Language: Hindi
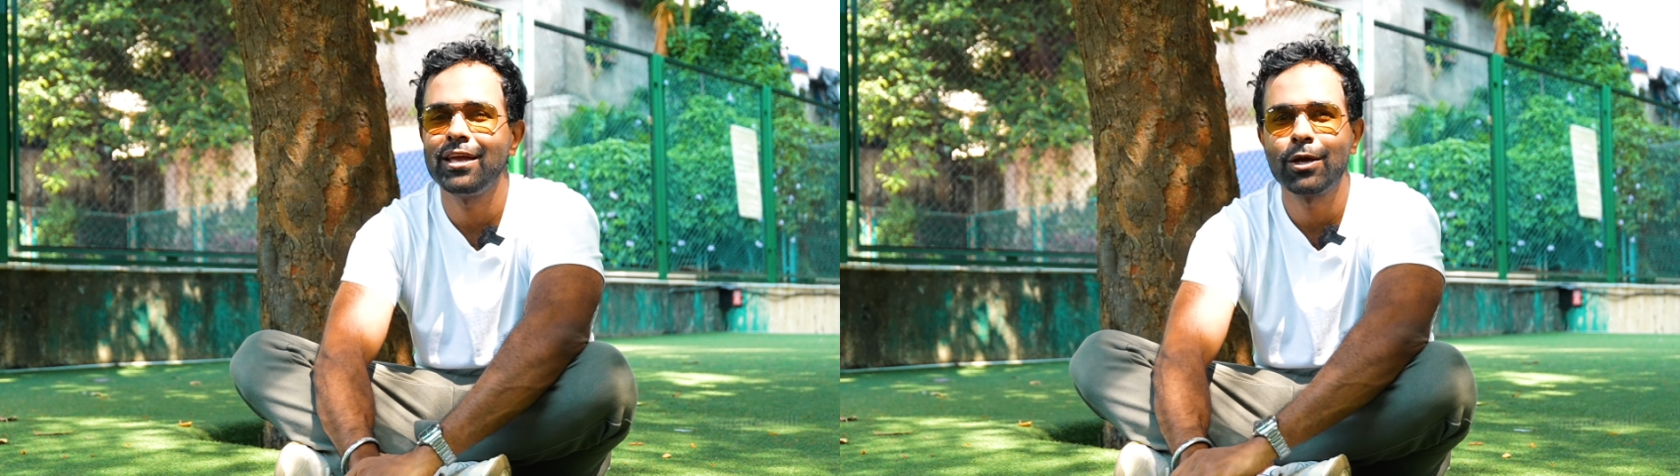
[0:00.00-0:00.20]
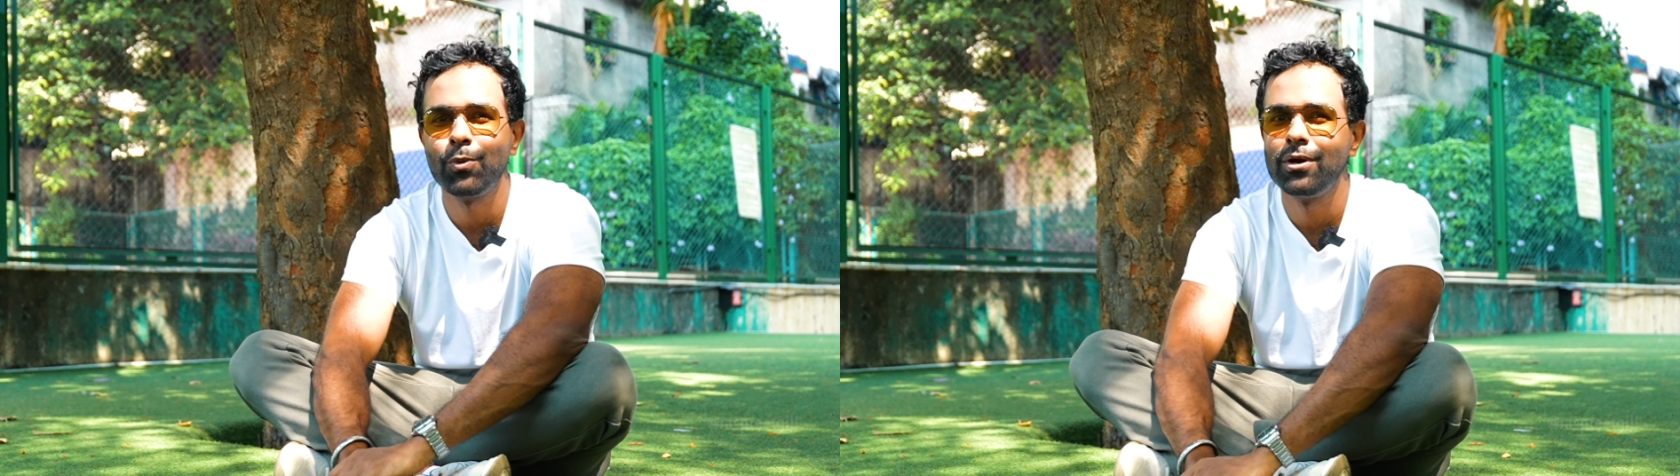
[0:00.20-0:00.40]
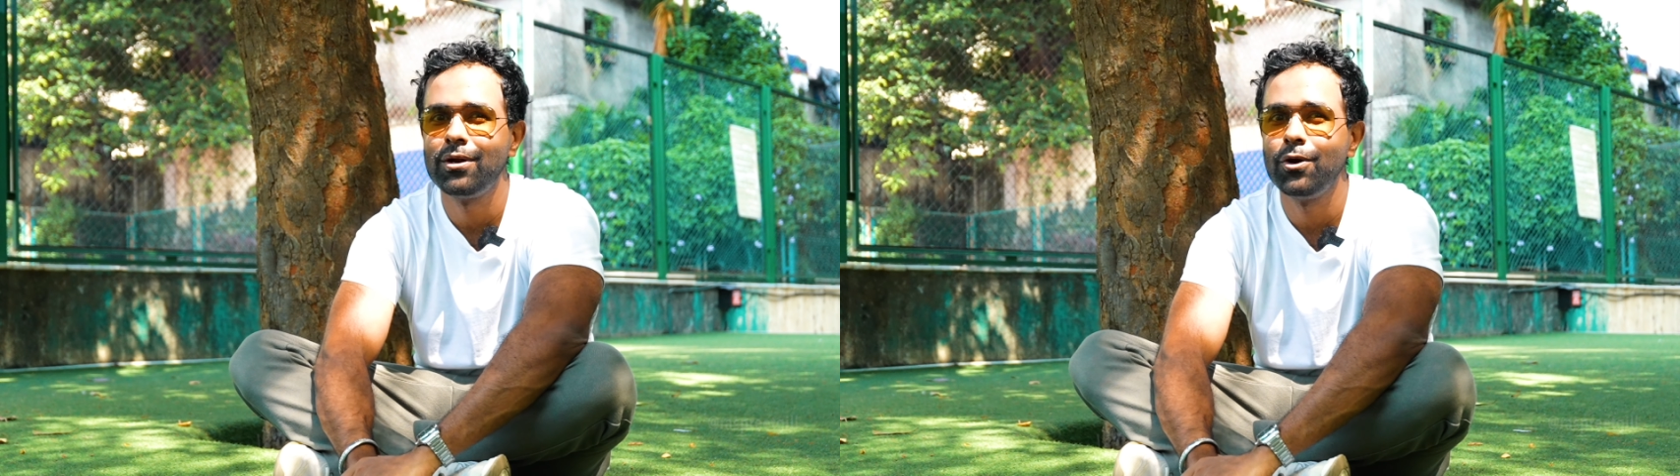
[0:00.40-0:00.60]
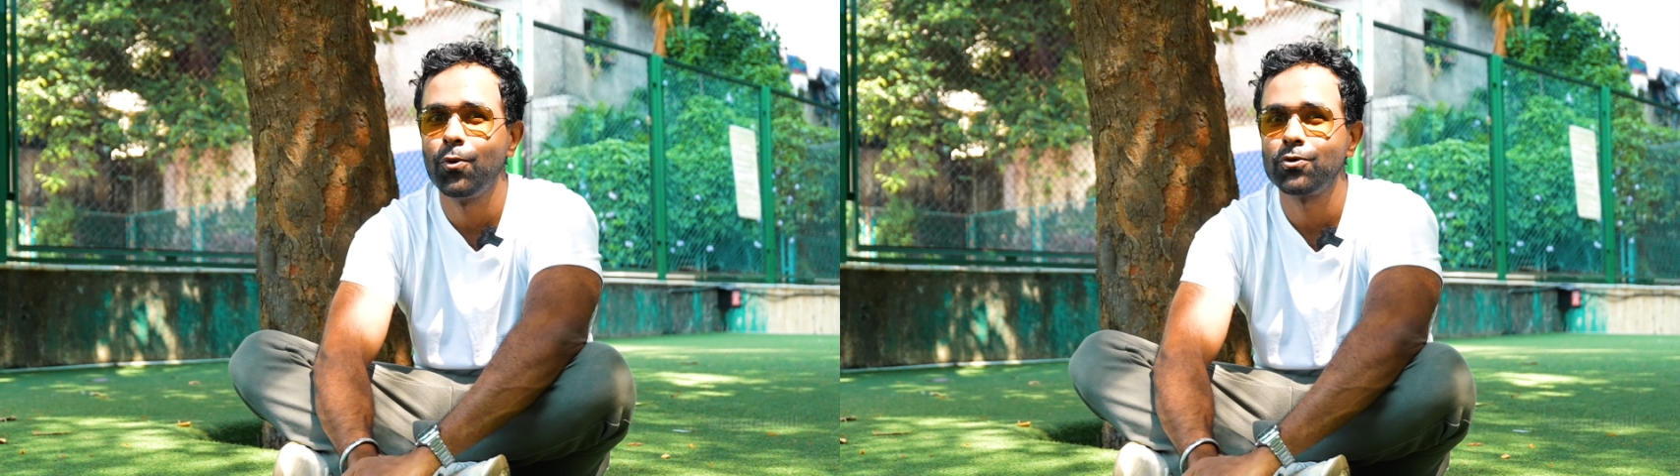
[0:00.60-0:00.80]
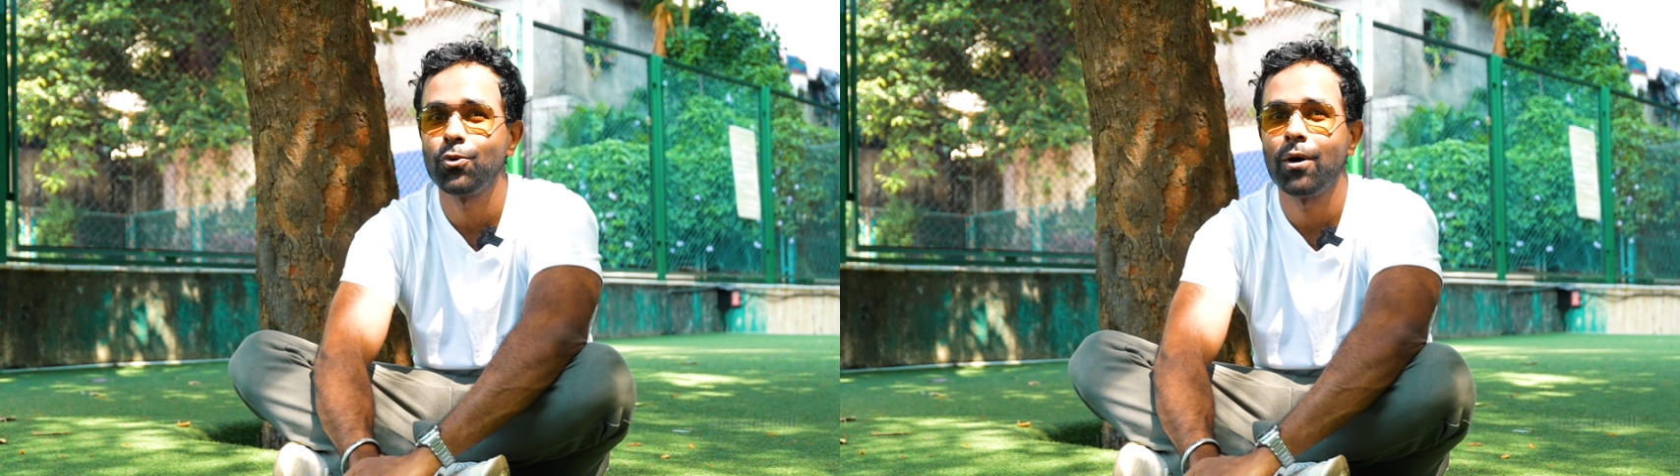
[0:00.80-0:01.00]
एक
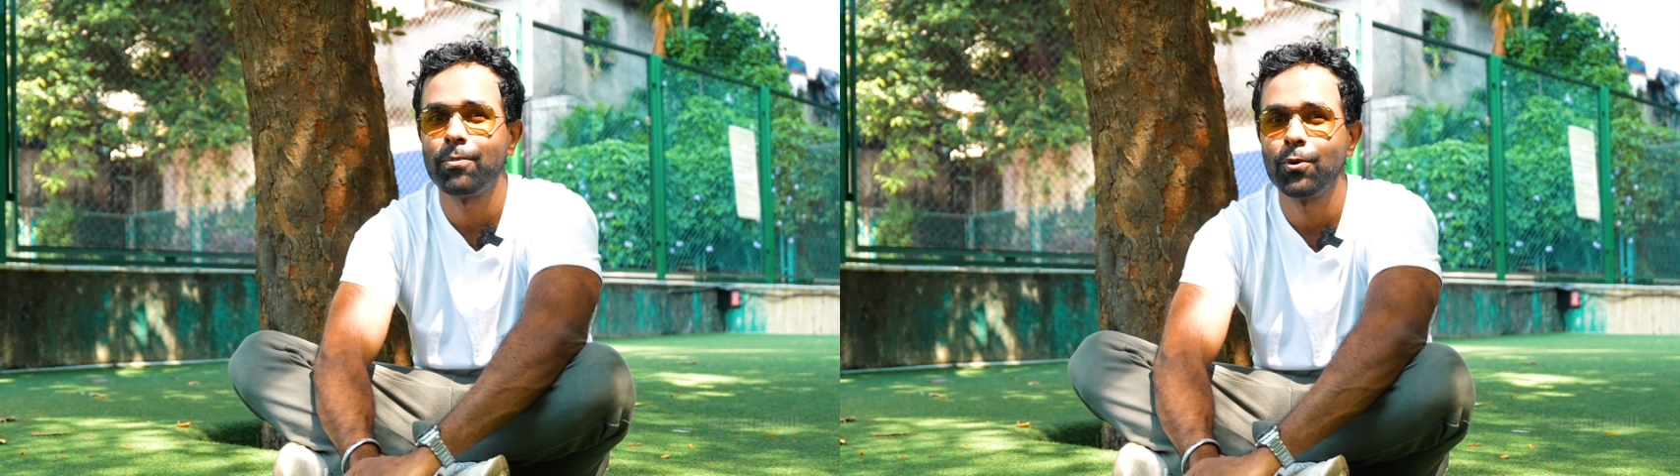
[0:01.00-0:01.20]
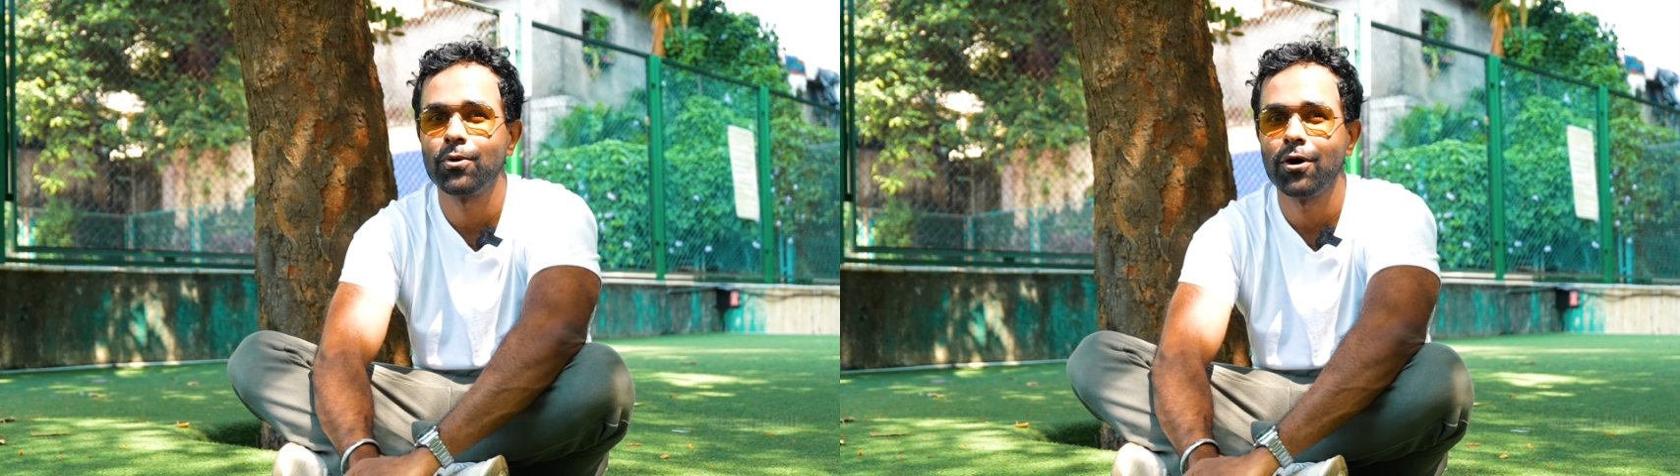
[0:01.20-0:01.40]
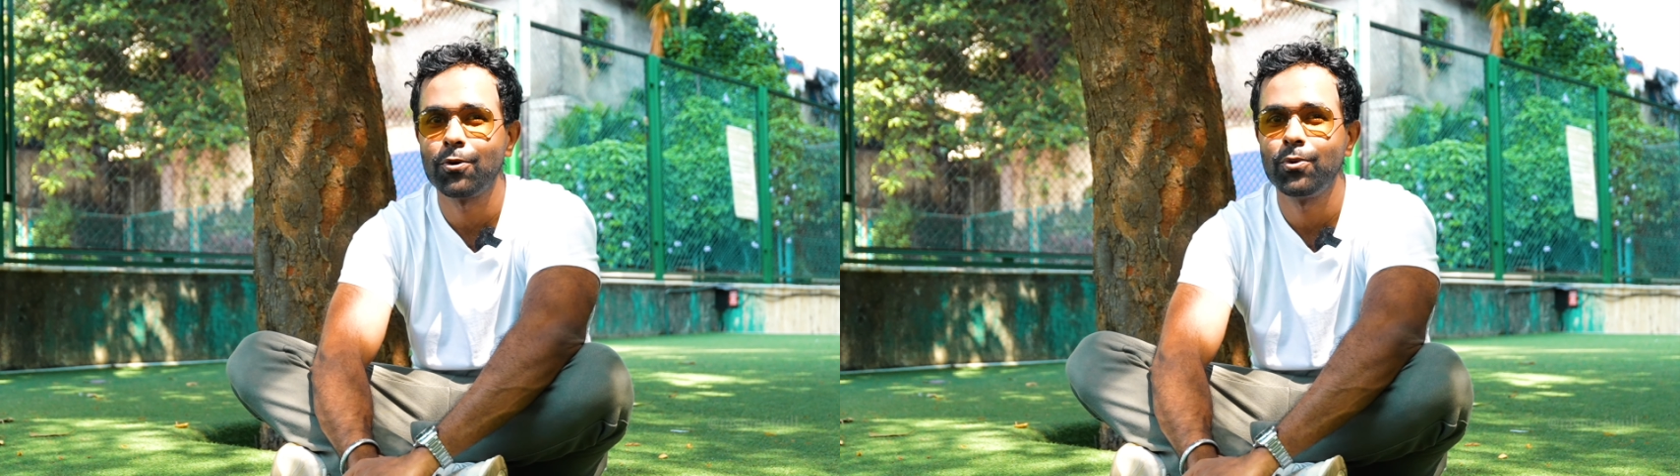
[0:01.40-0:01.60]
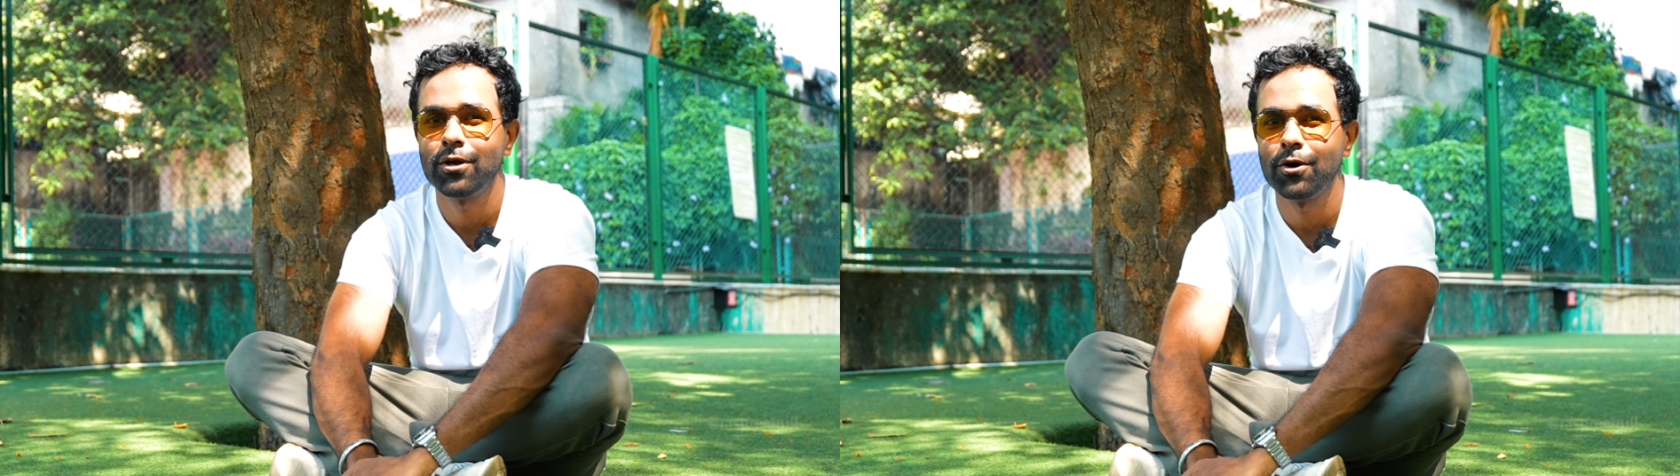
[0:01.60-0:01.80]
वीडियो तो अपलोड करूँ ही